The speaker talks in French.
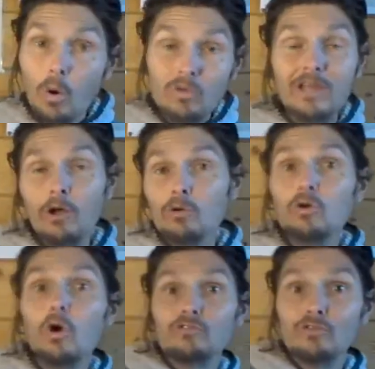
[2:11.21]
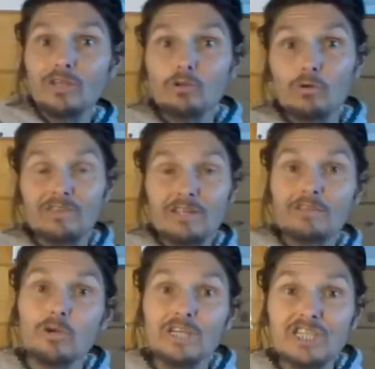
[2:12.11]
Autant le corps se détoxine
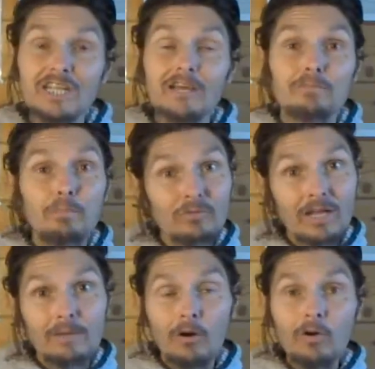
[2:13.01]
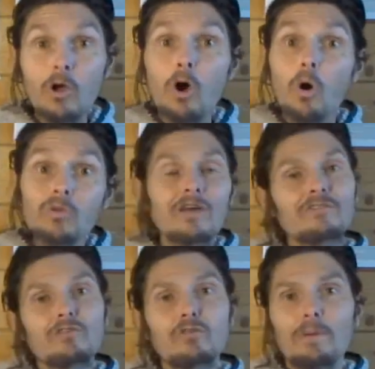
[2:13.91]
et se régénère spontanément,
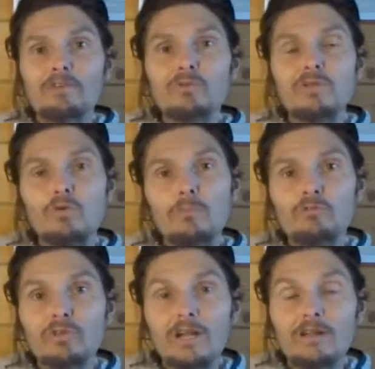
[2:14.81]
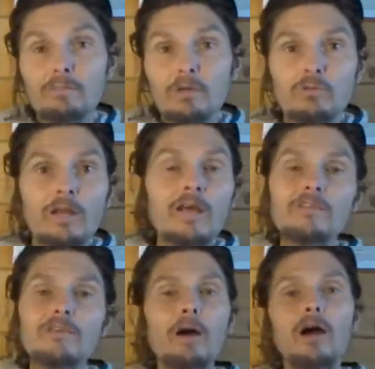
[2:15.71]
autant ça se passe au niveau émotionnel et spirituel.
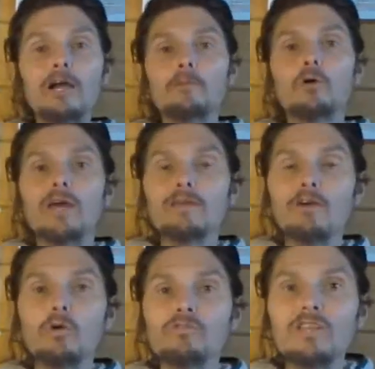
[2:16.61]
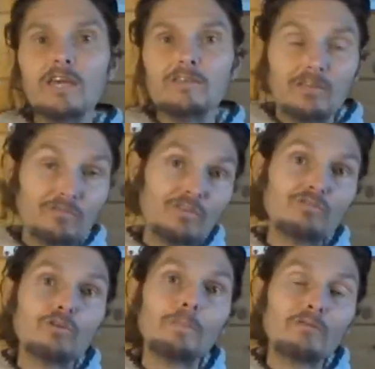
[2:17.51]
C'est marrant quand même qu'on arrive à considérer que ça se fait
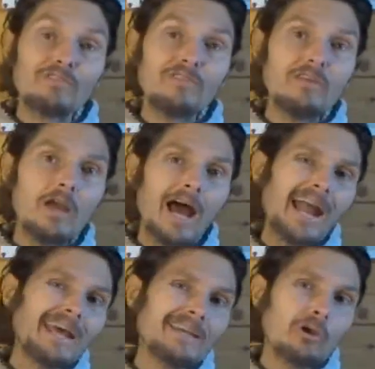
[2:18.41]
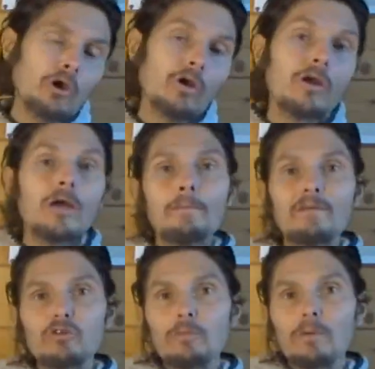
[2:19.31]
sur le plan physique, à la rigueur,
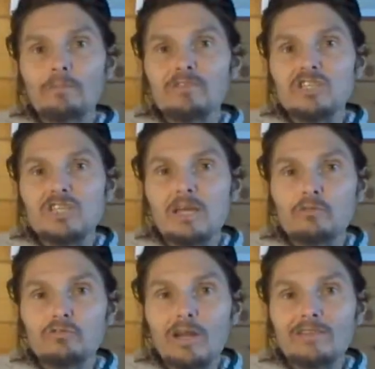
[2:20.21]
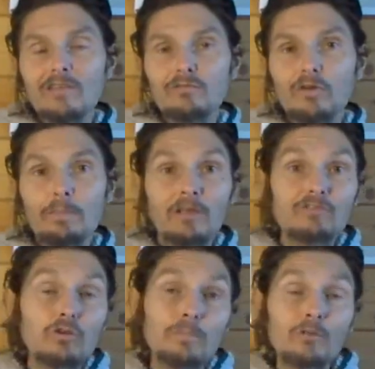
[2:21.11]
mais sur le plan psychique et émotionnel, ça ne se ferait pas,
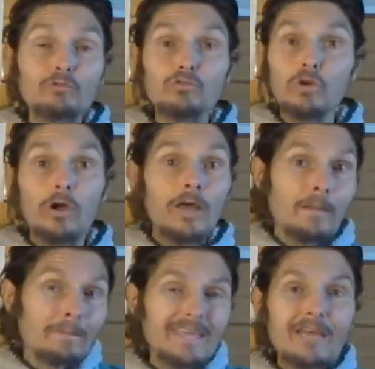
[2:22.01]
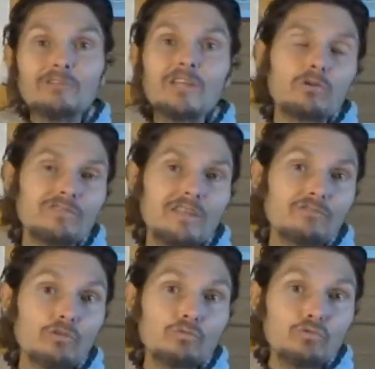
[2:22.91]
et sur le plan du cœur. Mais il y a une
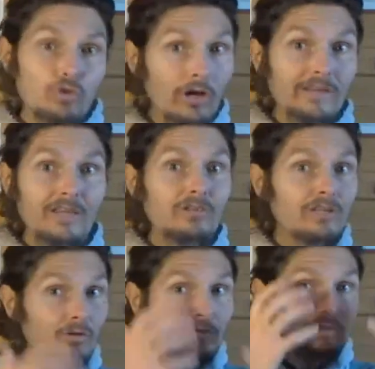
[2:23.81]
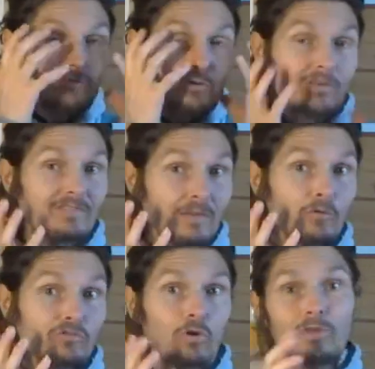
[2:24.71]
détoxination du cœur, il y a une détoxination des
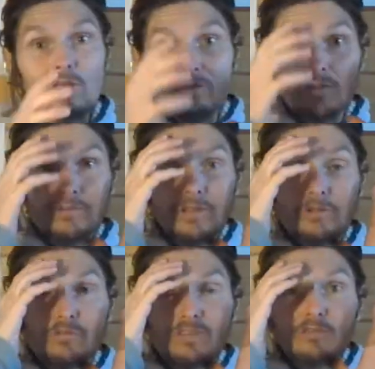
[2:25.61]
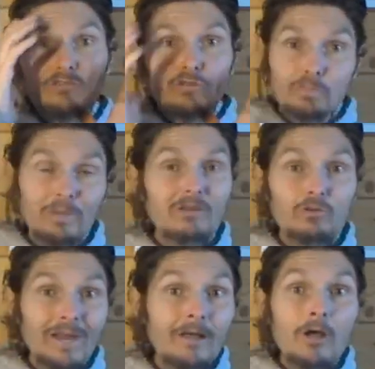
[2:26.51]
émotions, il y a une détoxination
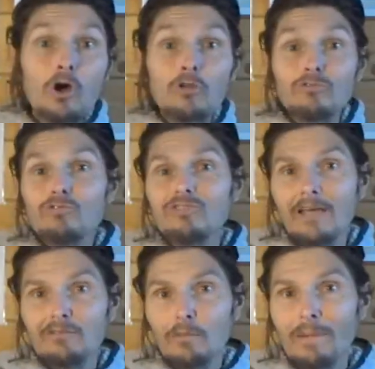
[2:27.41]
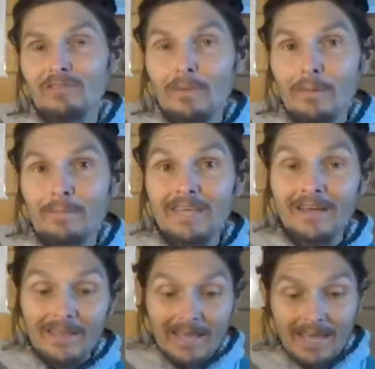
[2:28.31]
spirituelle, tout cela se passe de la même
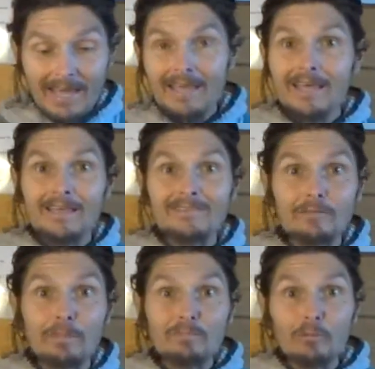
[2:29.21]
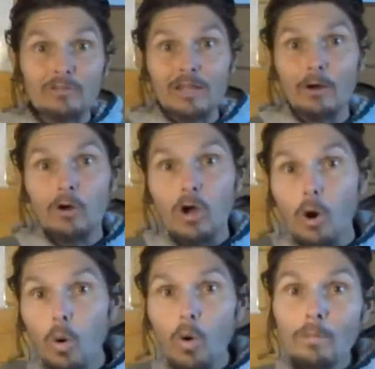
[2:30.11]
manière, et, ça se passe spontanément.
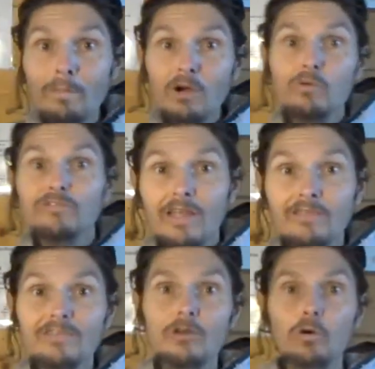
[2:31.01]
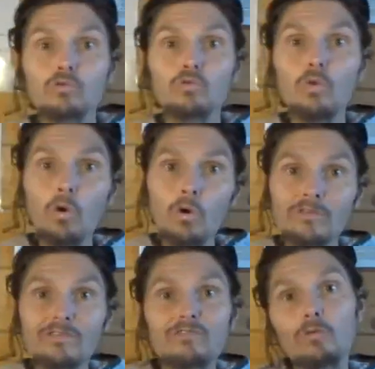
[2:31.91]
Homéostasie, retour aux
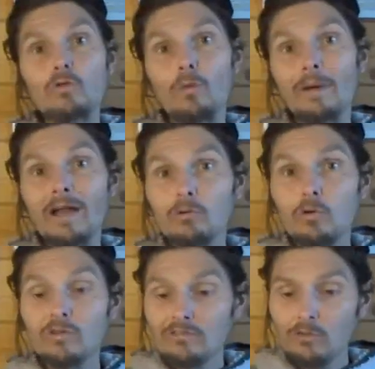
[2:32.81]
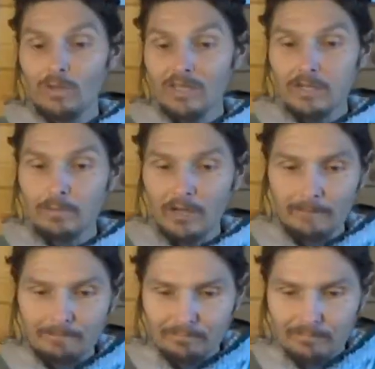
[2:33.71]
conditions normales et aux conditions équilibrées.